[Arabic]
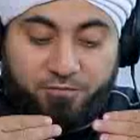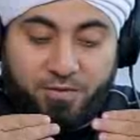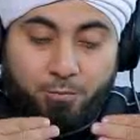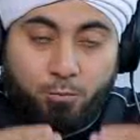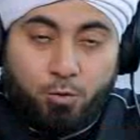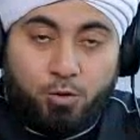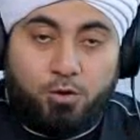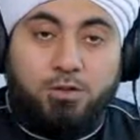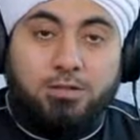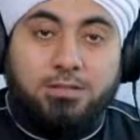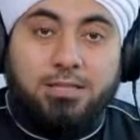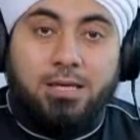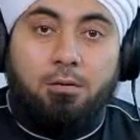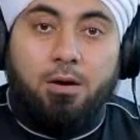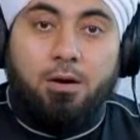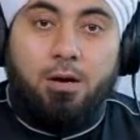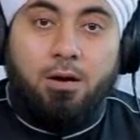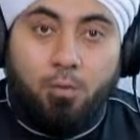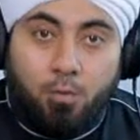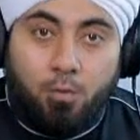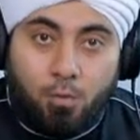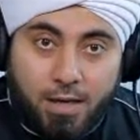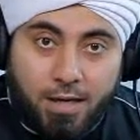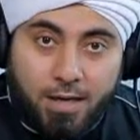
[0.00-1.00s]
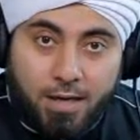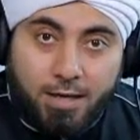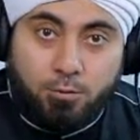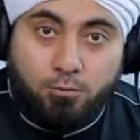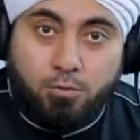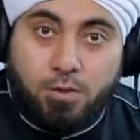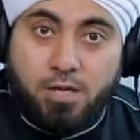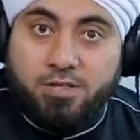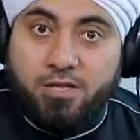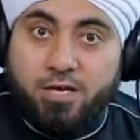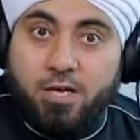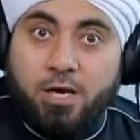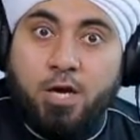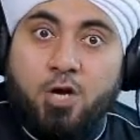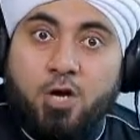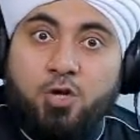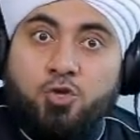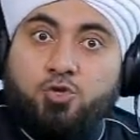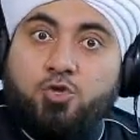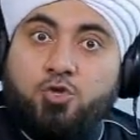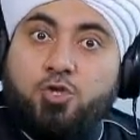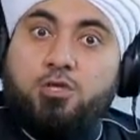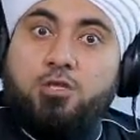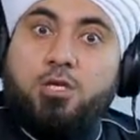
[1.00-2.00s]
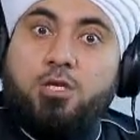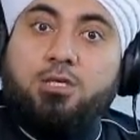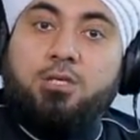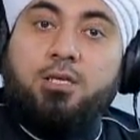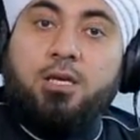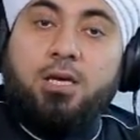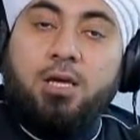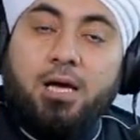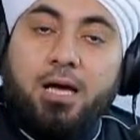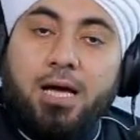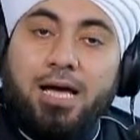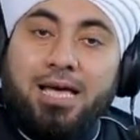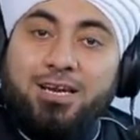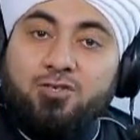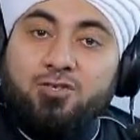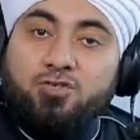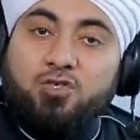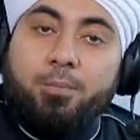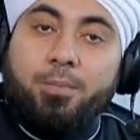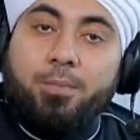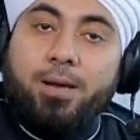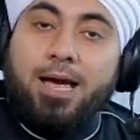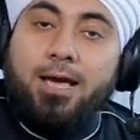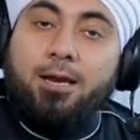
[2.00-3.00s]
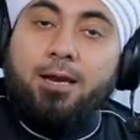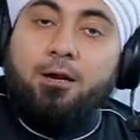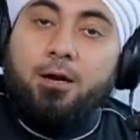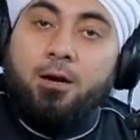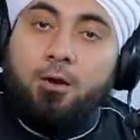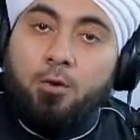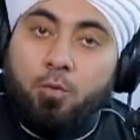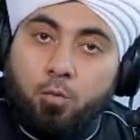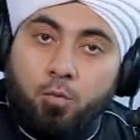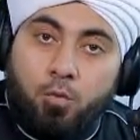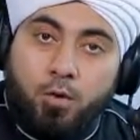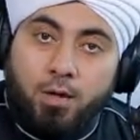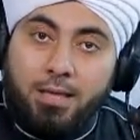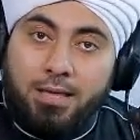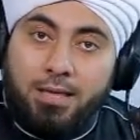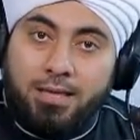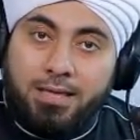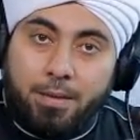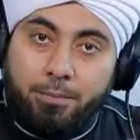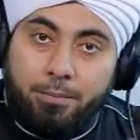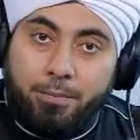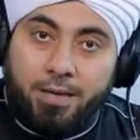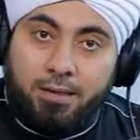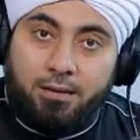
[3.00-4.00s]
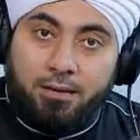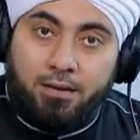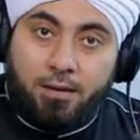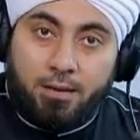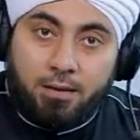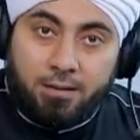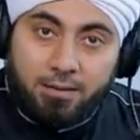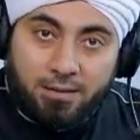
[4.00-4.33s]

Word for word: في مستوى واحد وهذا شده الجمال والكمال،